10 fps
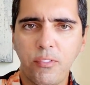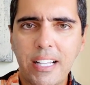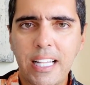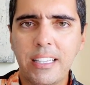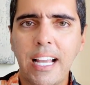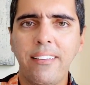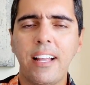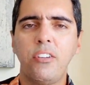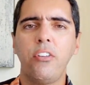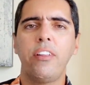vai tentar em
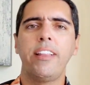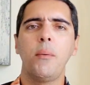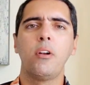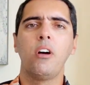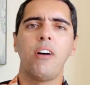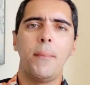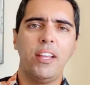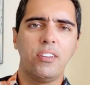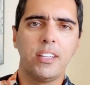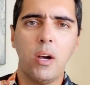7 de setembro novamente.